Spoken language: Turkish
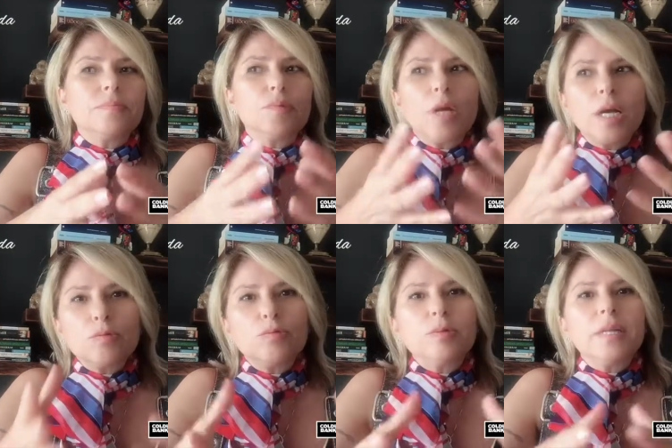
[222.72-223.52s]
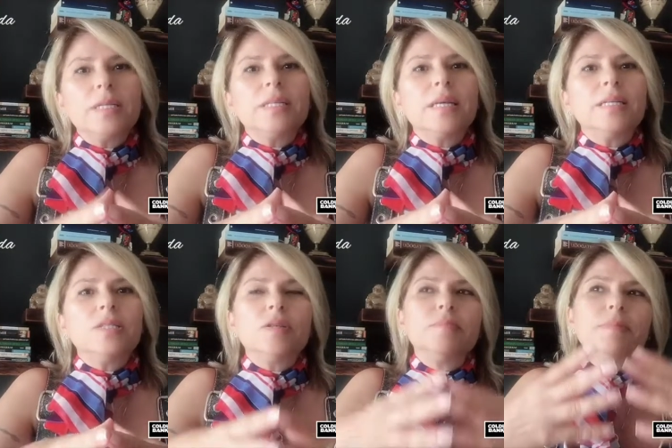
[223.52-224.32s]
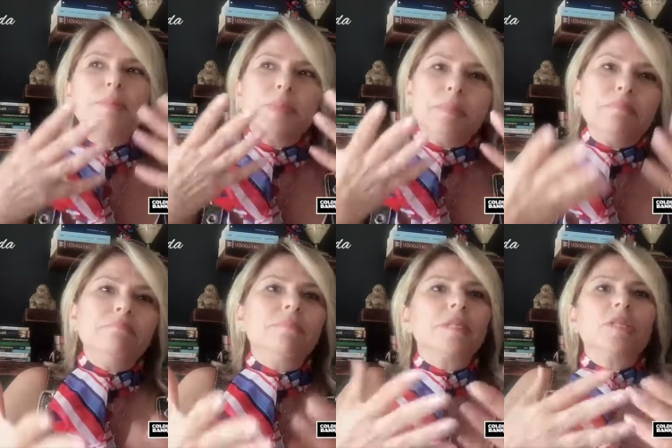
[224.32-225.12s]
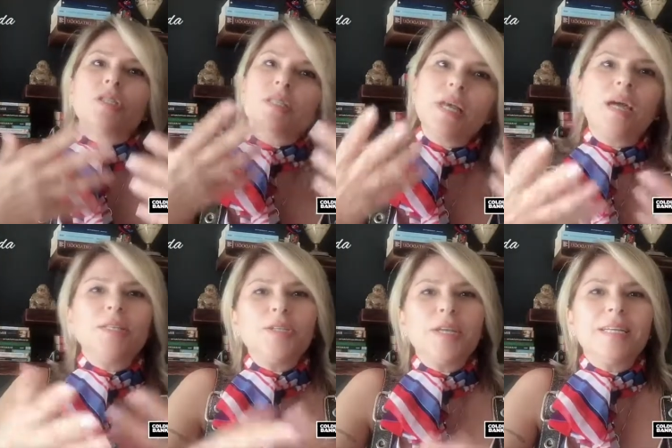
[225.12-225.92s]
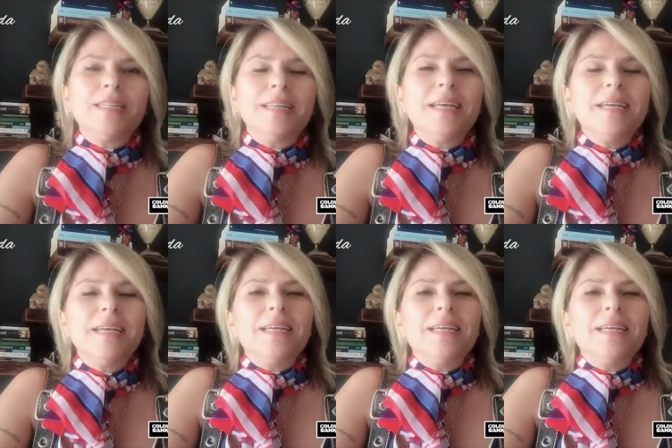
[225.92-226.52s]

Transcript: bu yaz günlerinde işte ne bileyim kışın da aynı şekilde